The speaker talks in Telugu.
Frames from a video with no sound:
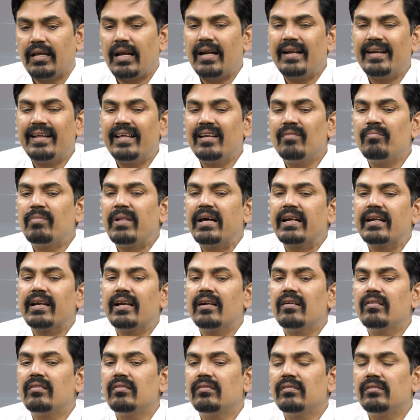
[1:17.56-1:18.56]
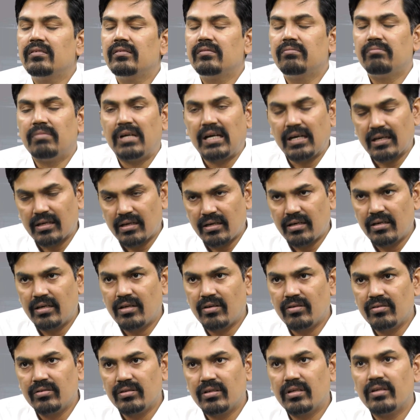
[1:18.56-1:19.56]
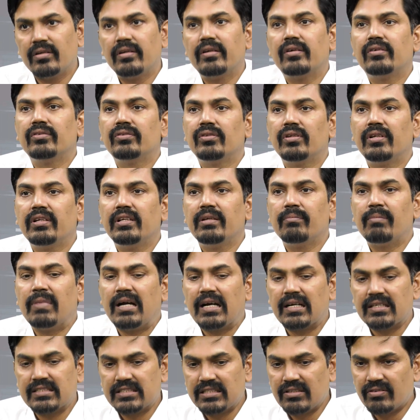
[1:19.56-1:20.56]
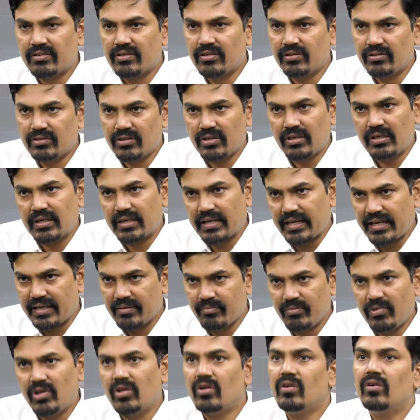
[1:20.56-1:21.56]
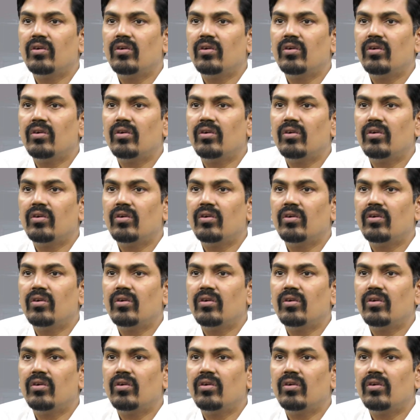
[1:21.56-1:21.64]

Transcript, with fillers: ఎంటైర్ మార్కెట్ బాగా డౌన్ టర్న్ అవుతుంది బాగా షివర్ అవుతున్న టైంలో